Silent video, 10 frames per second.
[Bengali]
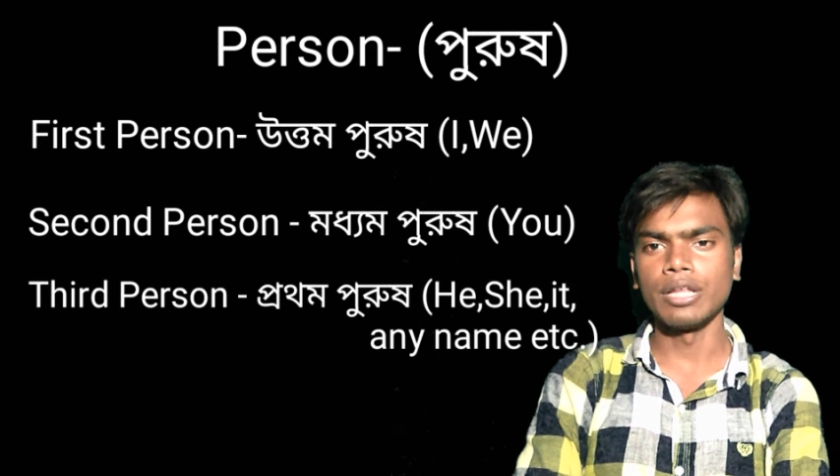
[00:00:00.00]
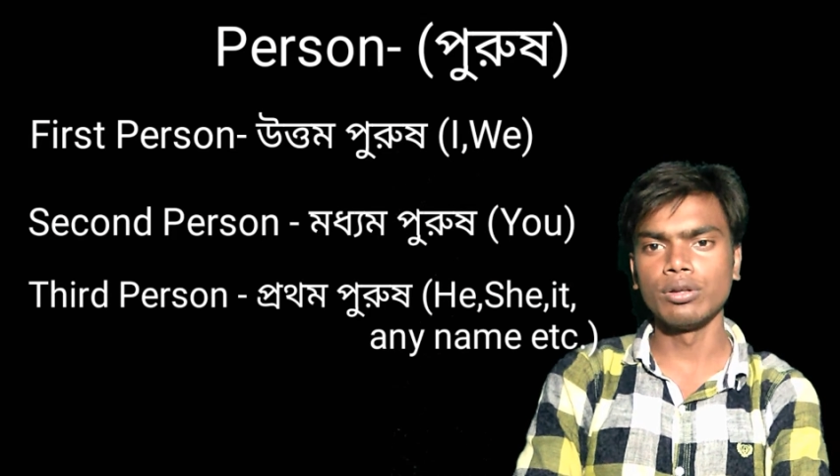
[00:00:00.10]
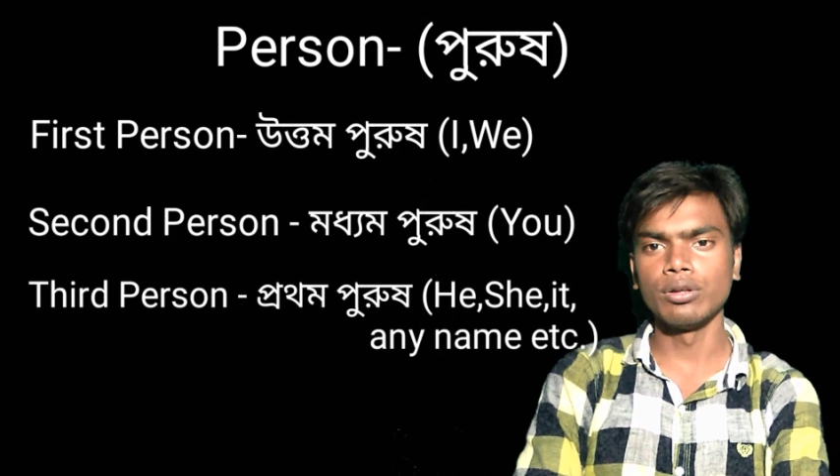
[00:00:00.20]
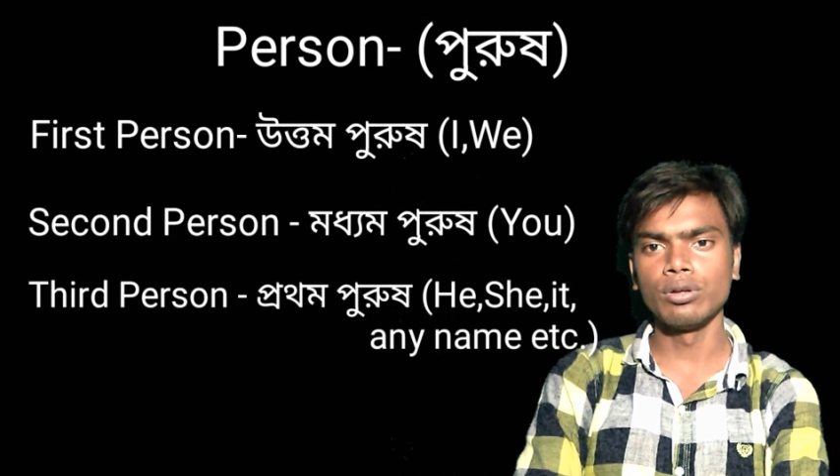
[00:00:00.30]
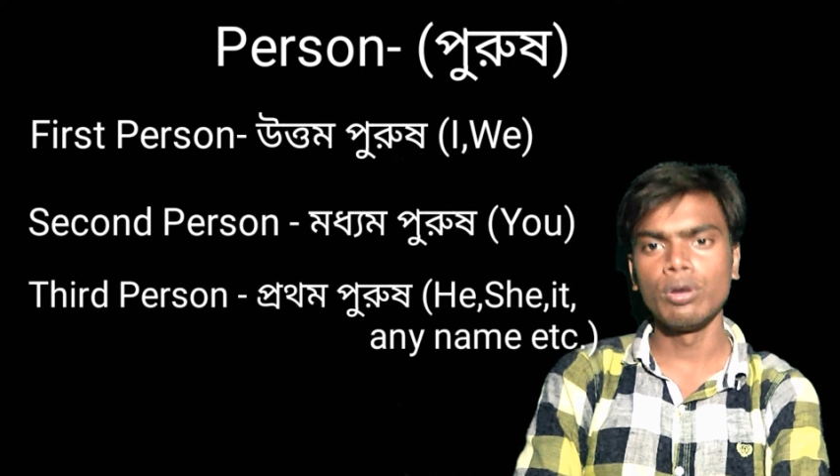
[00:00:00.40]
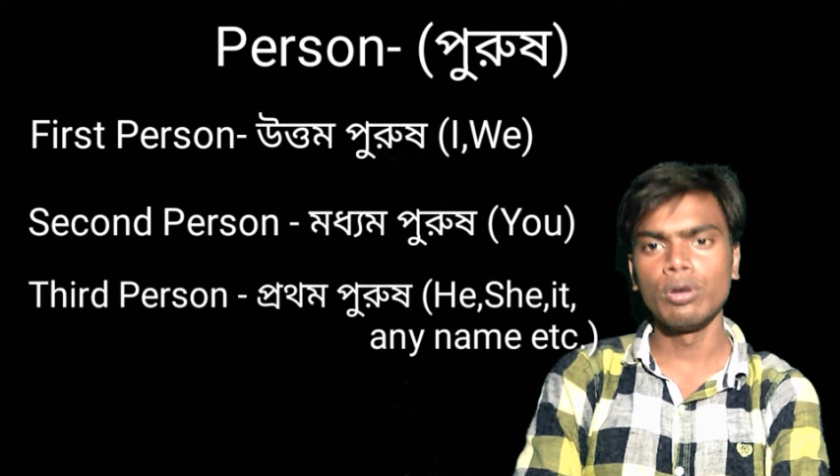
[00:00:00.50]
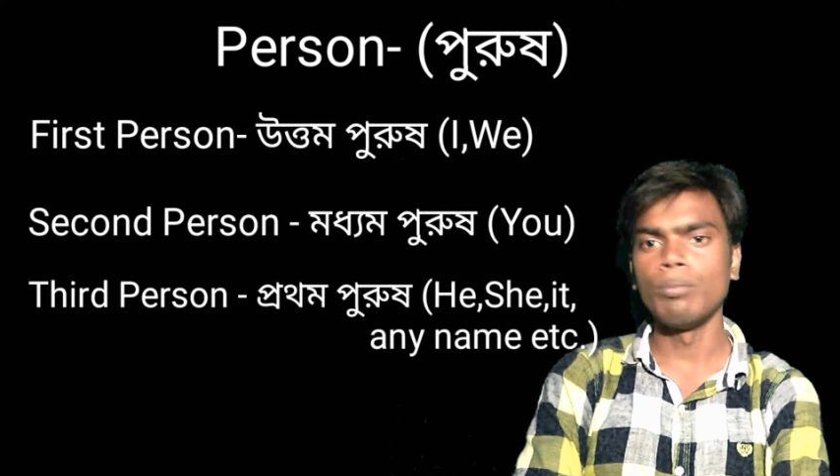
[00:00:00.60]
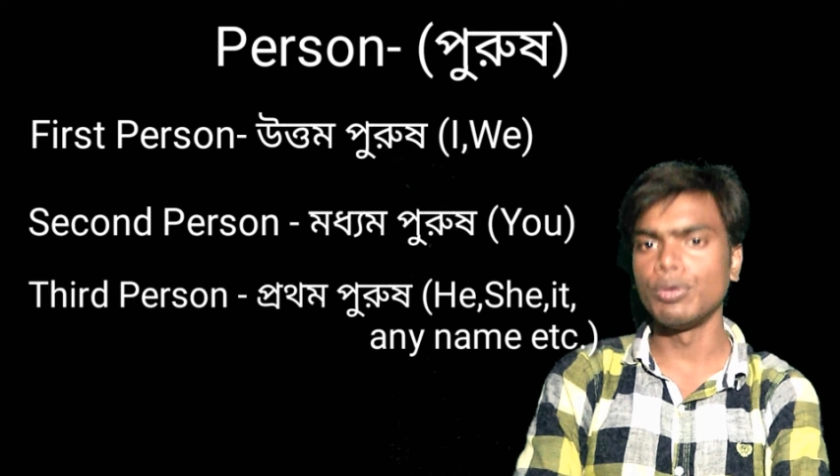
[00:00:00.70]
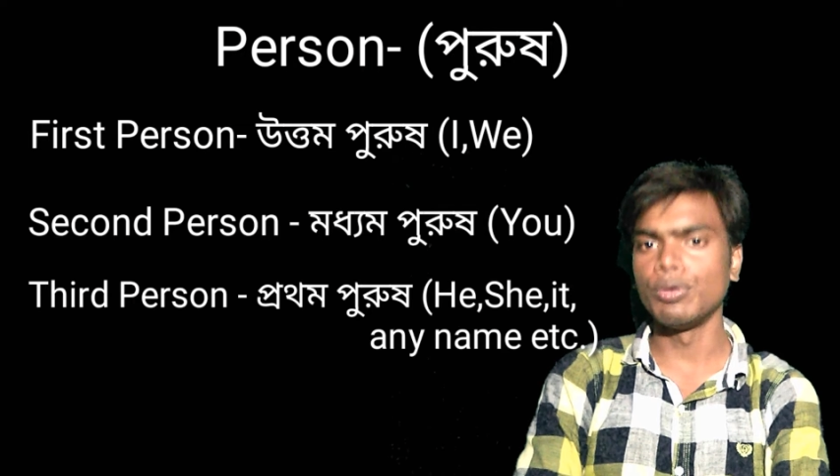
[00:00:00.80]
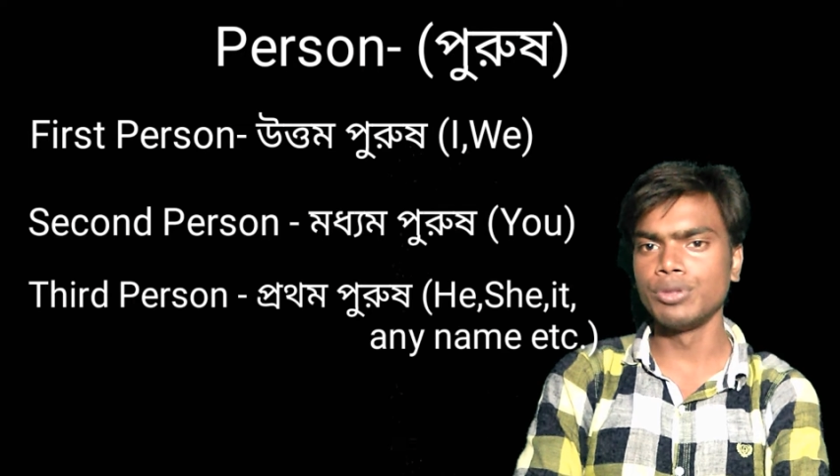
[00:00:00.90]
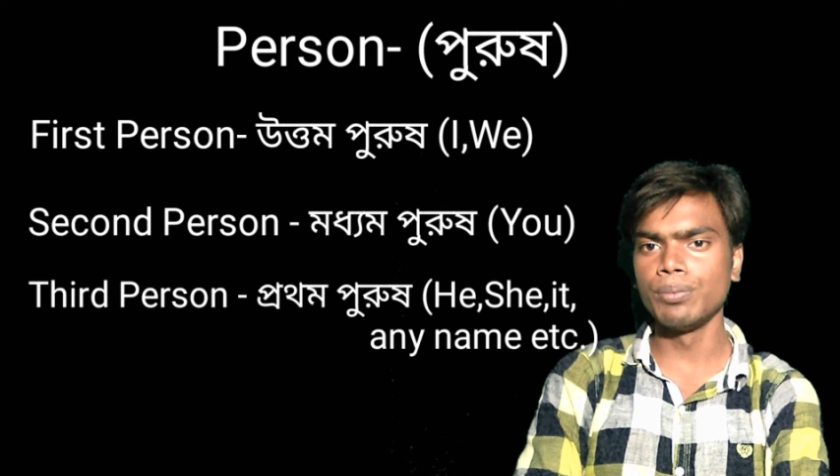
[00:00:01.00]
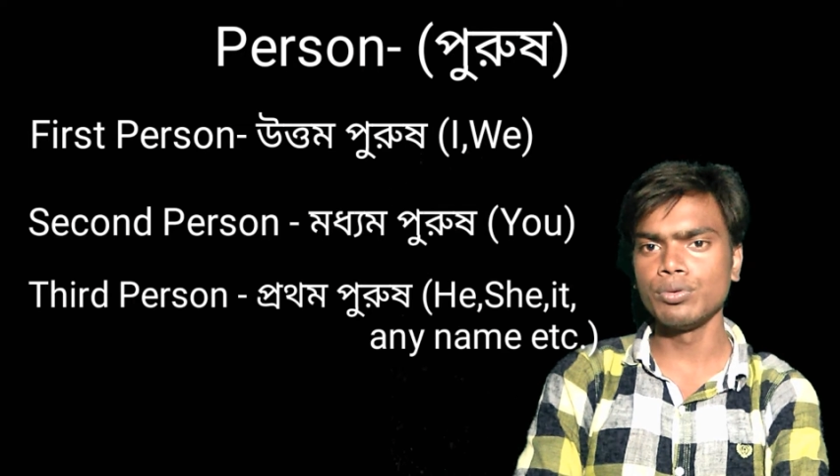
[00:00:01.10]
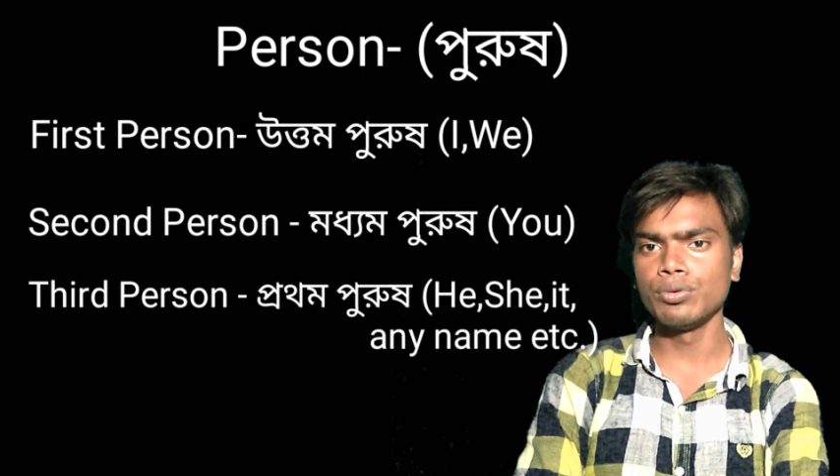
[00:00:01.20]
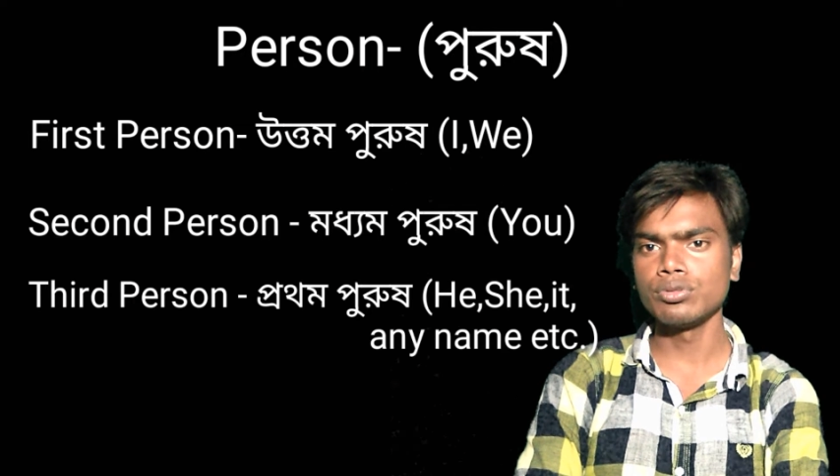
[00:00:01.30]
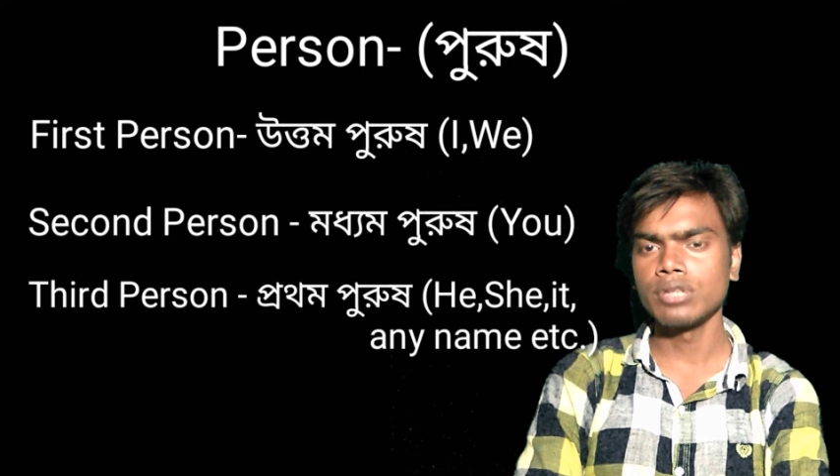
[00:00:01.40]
হলো মধ্যম পুরুষ